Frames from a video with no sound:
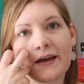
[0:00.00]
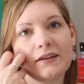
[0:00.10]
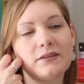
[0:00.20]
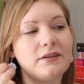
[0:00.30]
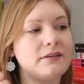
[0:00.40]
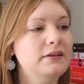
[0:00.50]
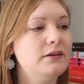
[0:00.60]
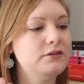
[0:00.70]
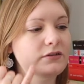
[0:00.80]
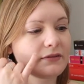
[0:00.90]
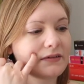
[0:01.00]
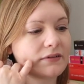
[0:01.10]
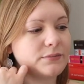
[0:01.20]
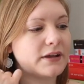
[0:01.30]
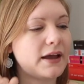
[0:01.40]
Also es hat wieder ein Stück weit
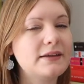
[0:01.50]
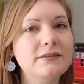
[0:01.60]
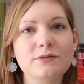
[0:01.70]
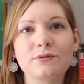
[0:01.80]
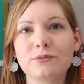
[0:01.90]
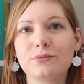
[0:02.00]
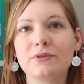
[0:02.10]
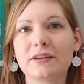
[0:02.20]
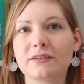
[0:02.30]
was mit Reise zu tun.